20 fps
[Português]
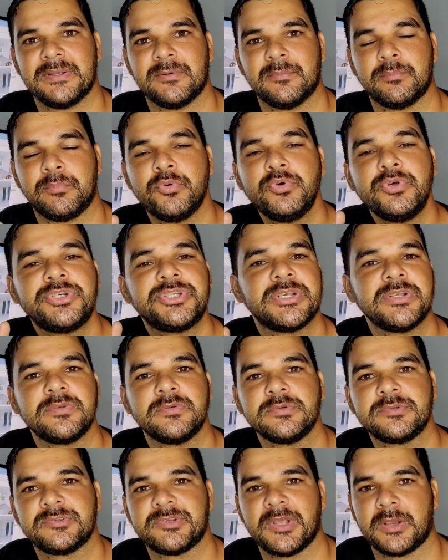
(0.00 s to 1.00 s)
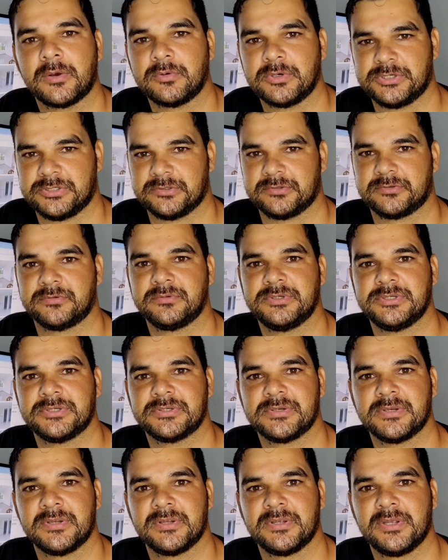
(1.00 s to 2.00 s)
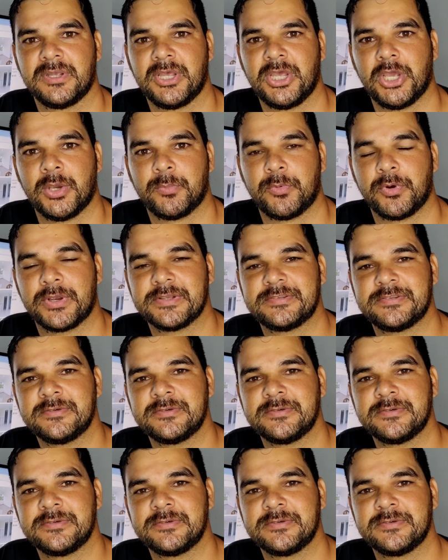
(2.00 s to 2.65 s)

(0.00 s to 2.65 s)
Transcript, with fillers: busque no Senhor Jesus. Porque